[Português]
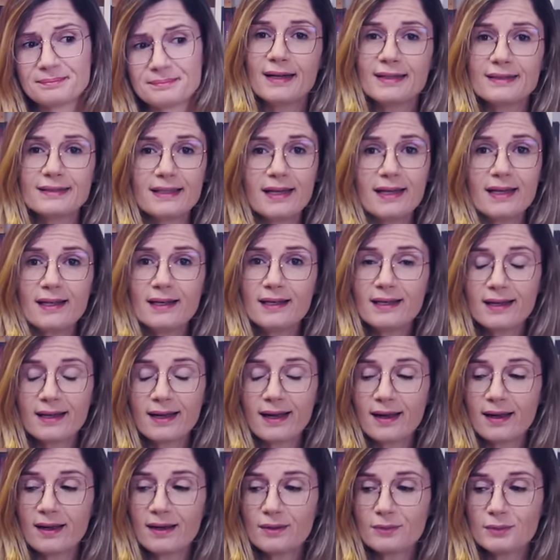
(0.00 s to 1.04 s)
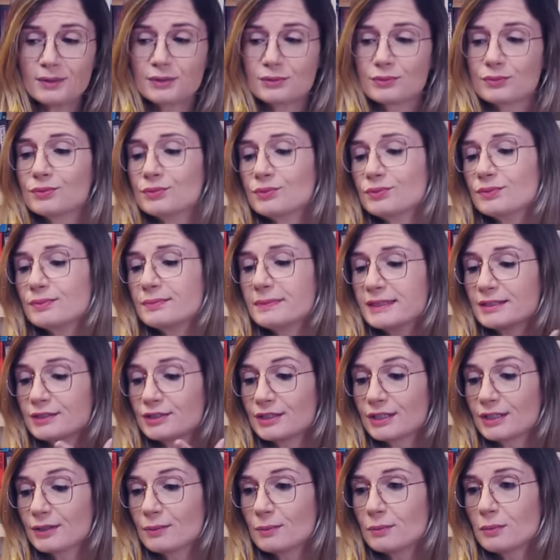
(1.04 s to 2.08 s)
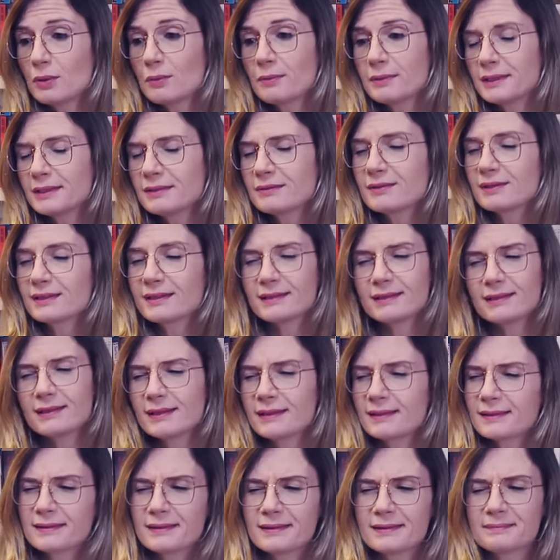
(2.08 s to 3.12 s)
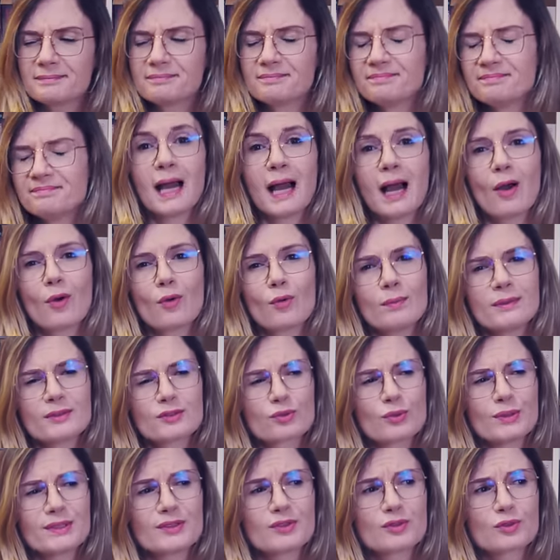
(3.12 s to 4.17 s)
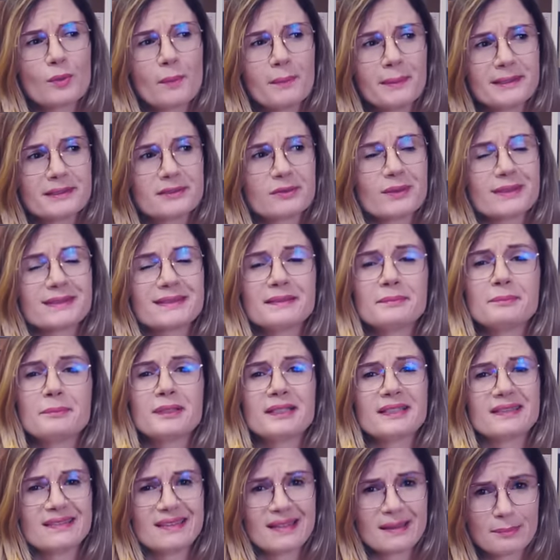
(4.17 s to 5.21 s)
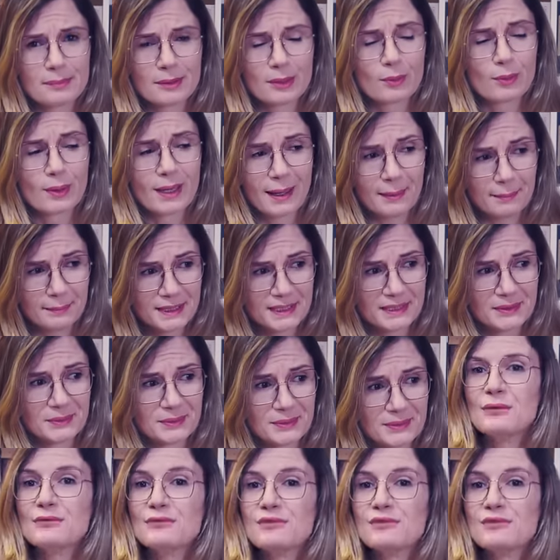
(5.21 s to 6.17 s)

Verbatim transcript: A ideia é legal e tudo, mas chega um momento aqui em que algumas coisas começam a se perder pelo caminho.